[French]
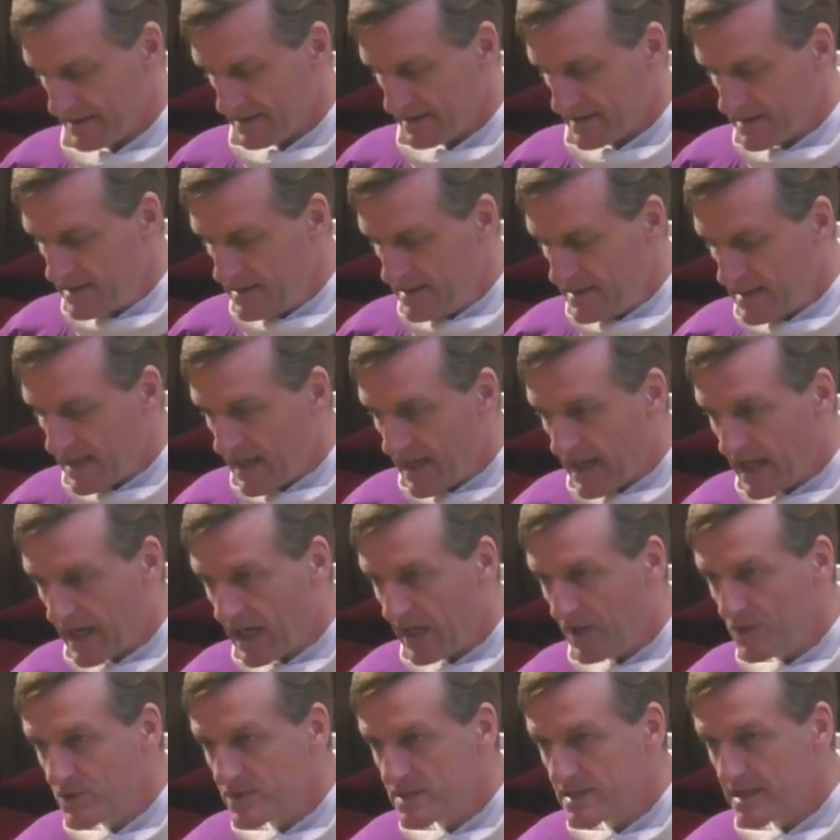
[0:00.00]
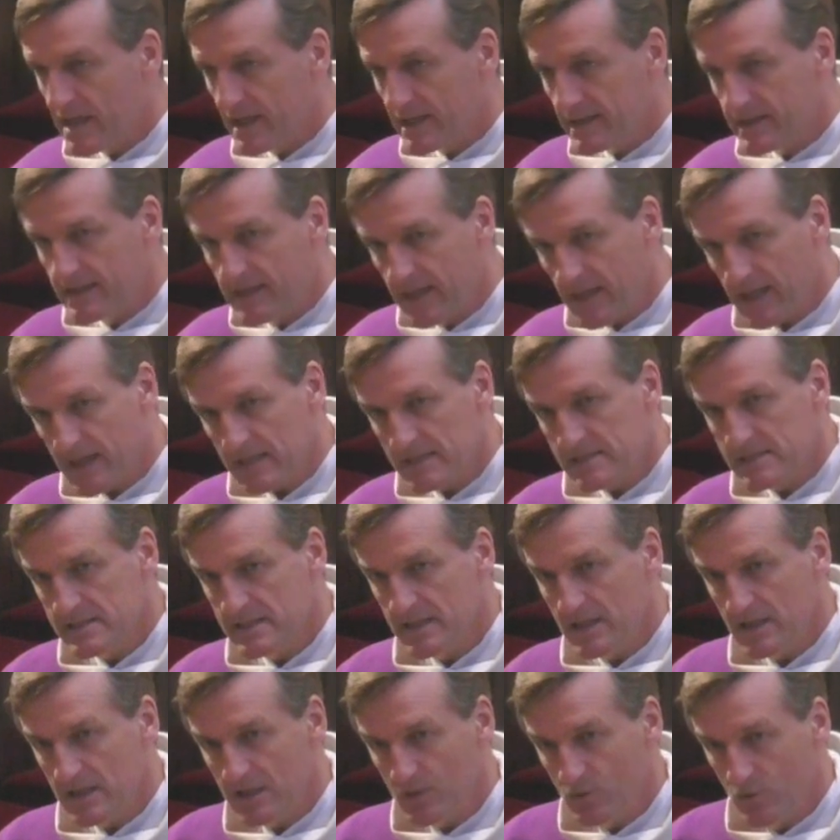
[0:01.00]
qui a réussi à
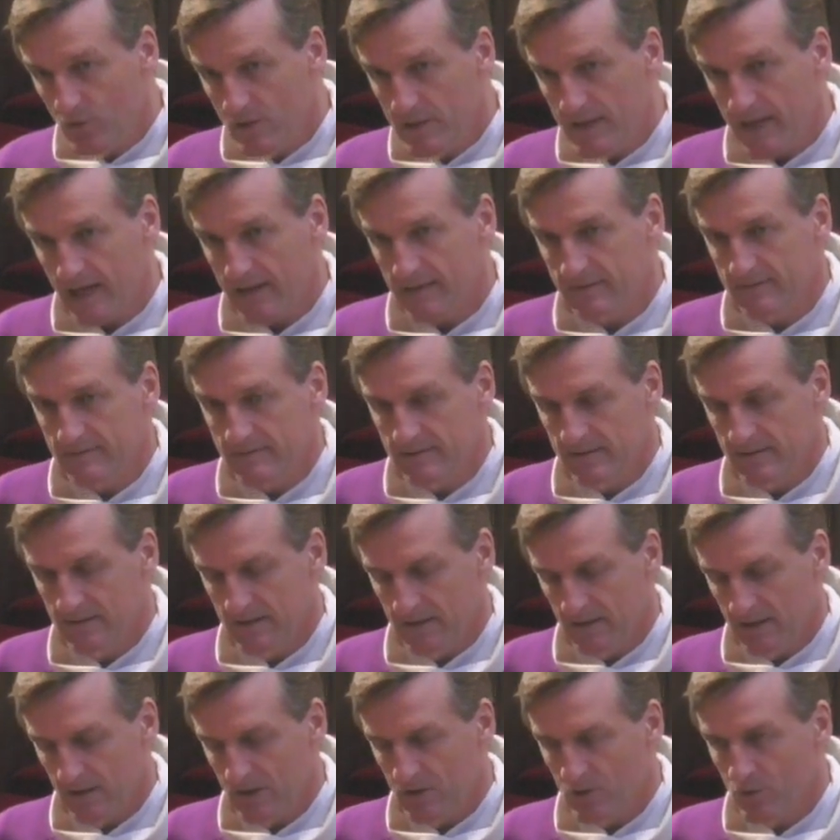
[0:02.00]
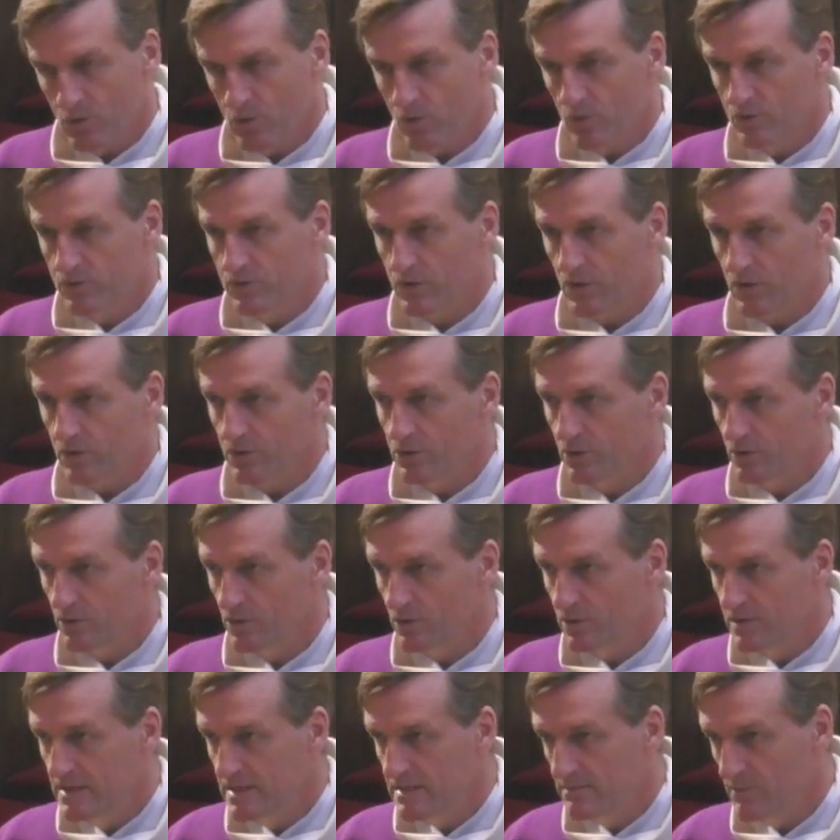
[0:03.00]
terrasser Goliath. Donc autant
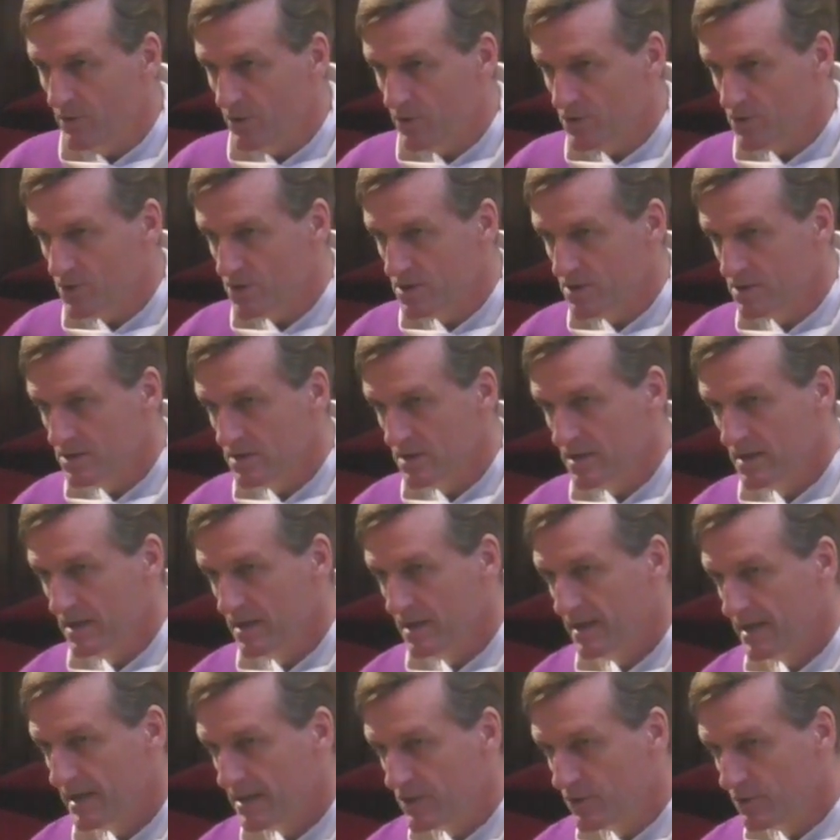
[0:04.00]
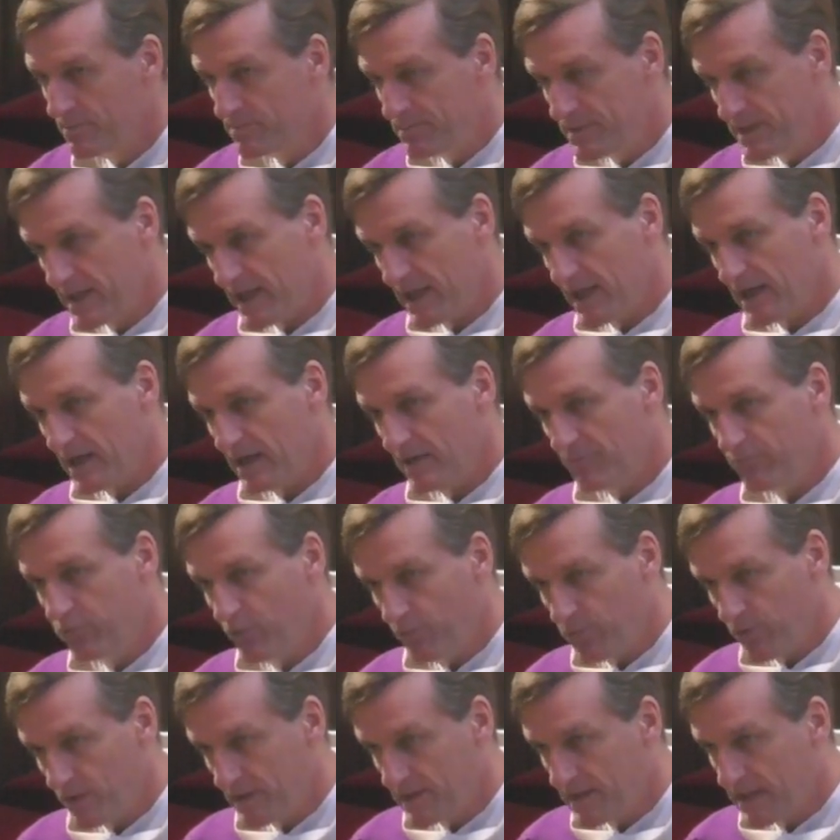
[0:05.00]
de dimanches et de pierres
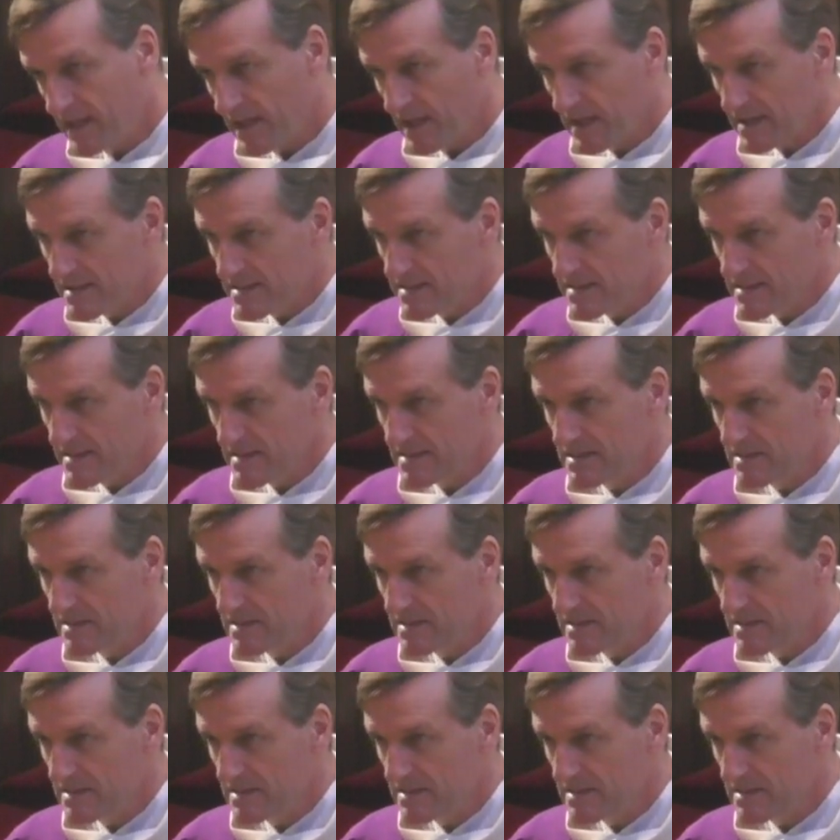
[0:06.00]
pour terrasser,